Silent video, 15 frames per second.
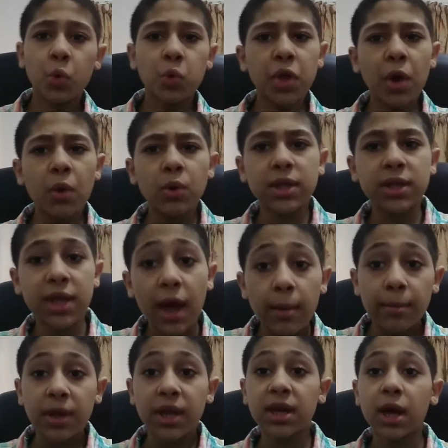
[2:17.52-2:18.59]
ودولة
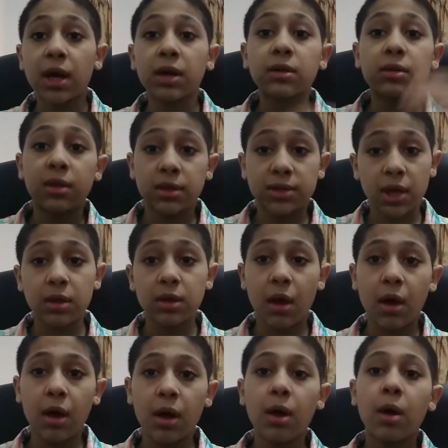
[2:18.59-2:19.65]
أمريكا
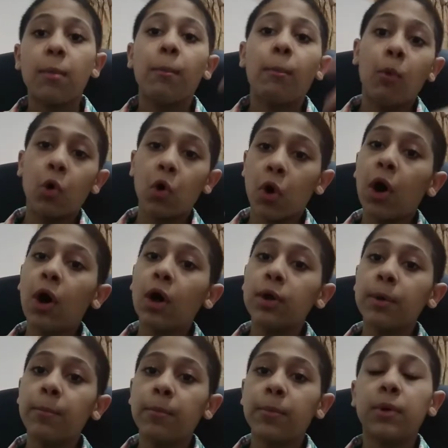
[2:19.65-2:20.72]
اقتصادها
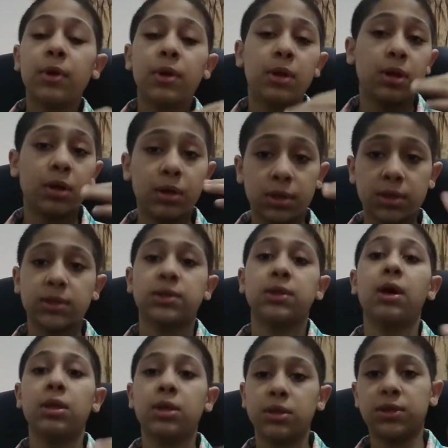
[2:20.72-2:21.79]
مقارب
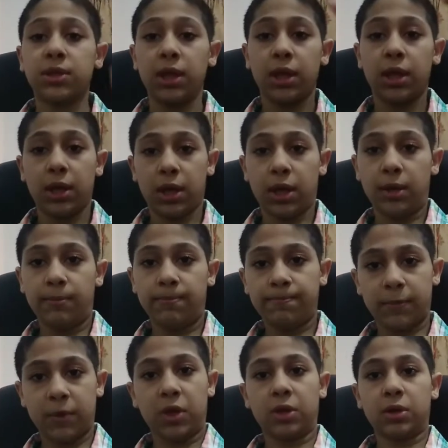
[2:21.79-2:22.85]
لاقتصاد الصين يعني
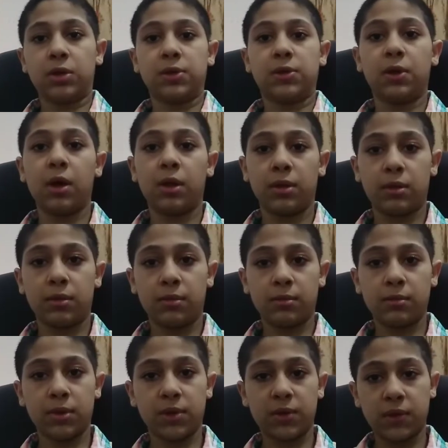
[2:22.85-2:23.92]
اقتصاد
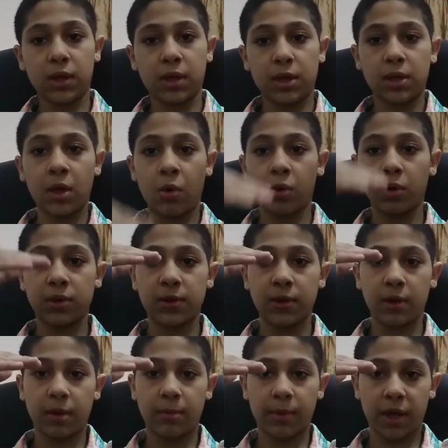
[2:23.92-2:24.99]
الصين كده
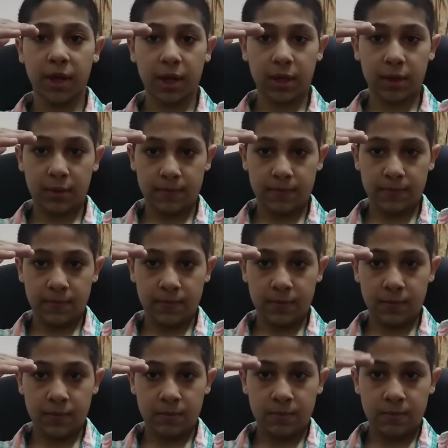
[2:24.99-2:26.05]
واقتصاد أمريكا كده
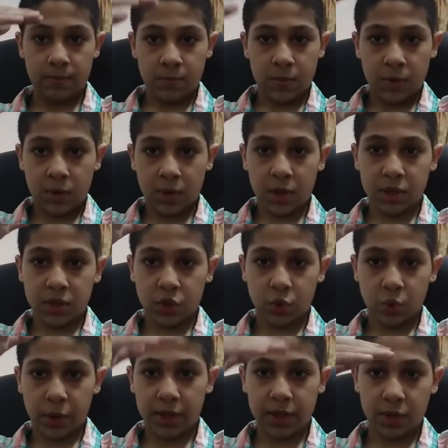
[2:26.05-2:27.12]
ناقص
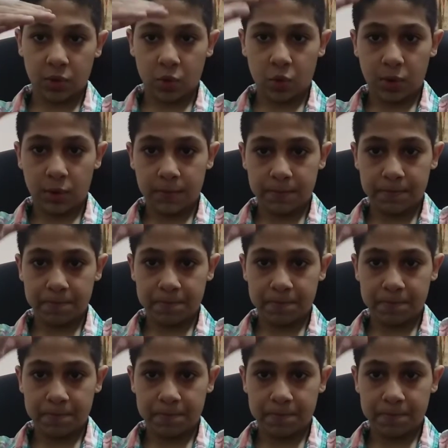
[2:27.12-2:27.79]
شويتين دول